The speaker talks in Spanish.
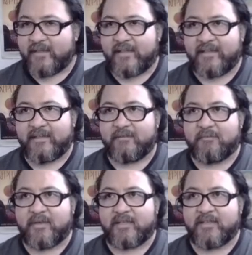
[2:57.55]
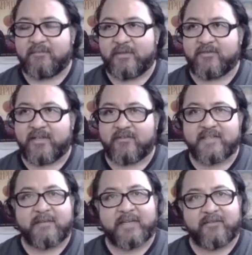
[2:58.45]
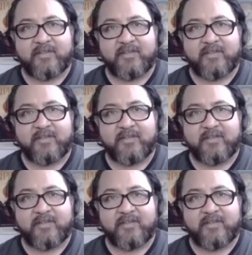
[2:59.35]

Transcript: eh, pintura gruesa para que